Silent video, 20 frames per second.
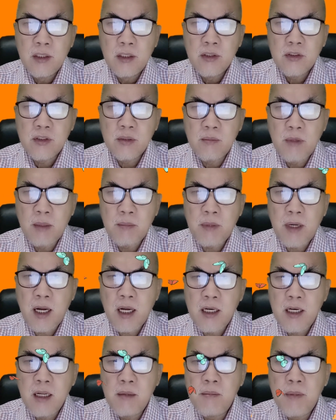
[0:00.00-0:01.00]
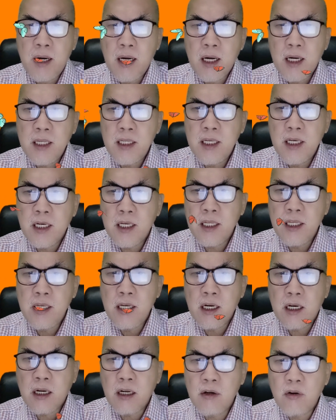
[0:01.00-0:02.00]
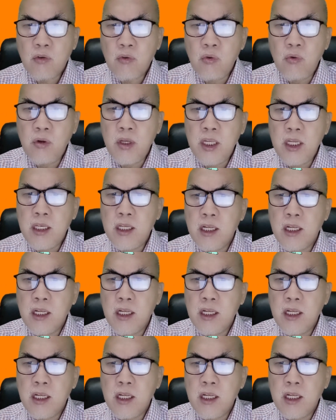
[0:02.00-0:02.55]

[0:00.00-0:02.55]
sebab ada bahaya ia akan rugi